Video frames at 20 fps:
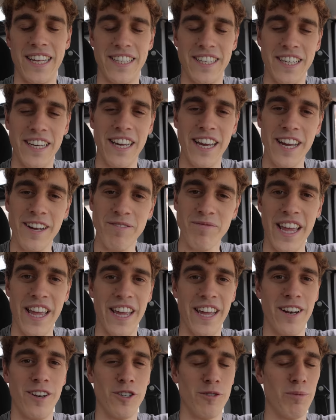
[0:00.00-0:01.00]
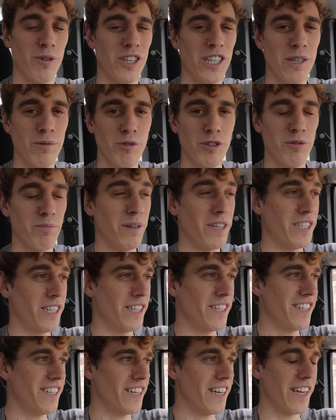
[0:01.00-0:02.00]
Así que en los próximos
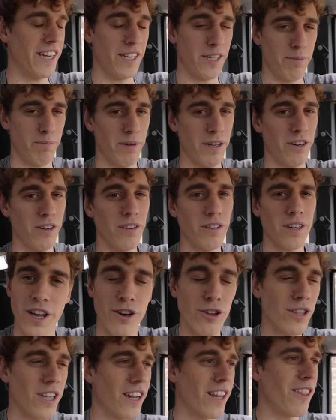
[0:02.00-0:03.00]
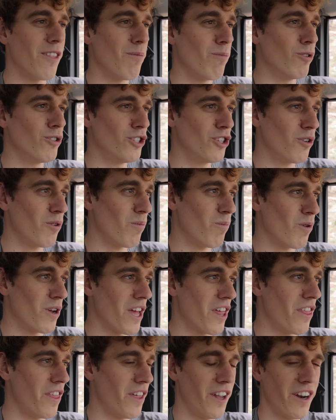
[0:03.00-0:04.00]
meses, espero que no tardando mucho, voy
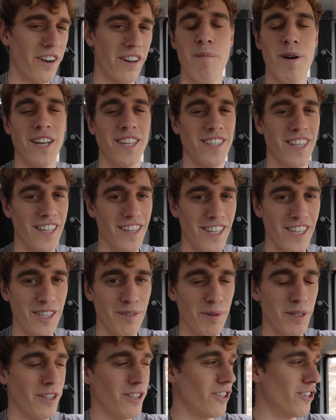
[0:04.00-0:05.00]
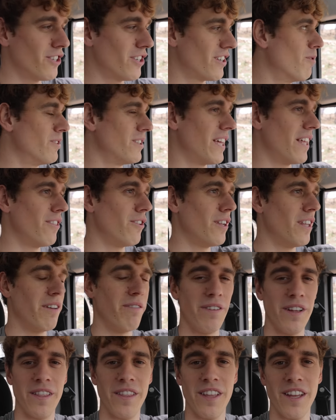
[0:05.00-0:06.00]
a hacer bastantes vídeos montando el
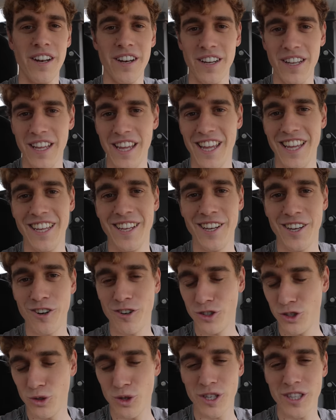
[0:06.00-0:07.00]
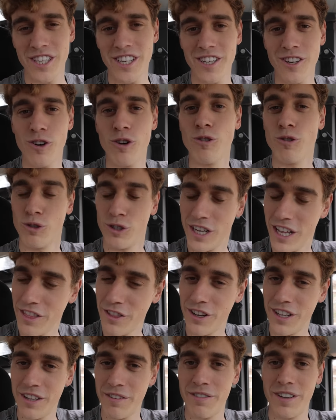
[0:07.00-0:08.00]
Defender y con suerte
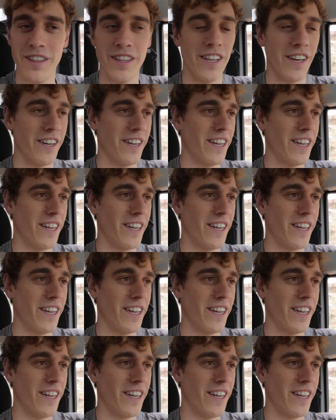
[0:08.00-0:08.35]
usando el Defender.